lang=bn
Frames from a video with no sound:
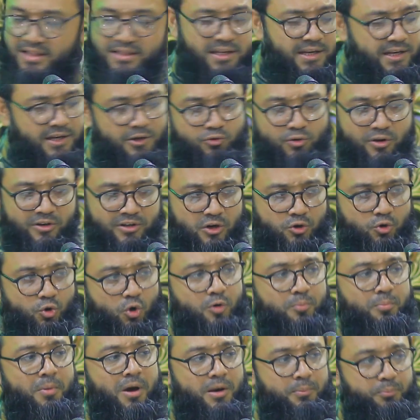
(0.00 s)
তিনি কিন্তু একটা
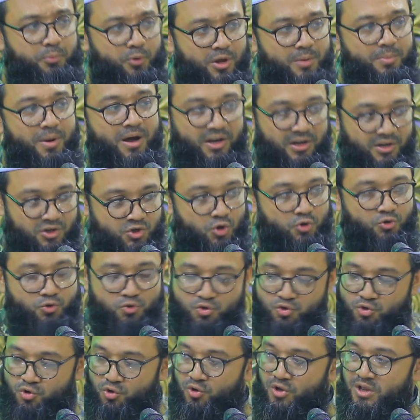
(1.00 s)
নর্মাল পরিবারের
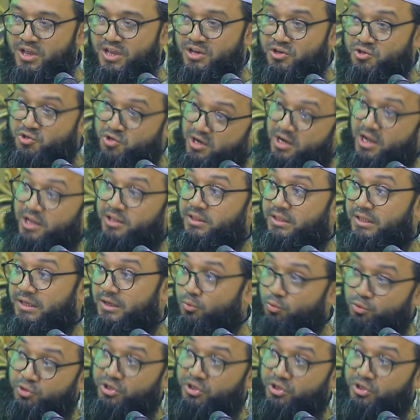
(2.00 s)
সদস্য সেখান থেকে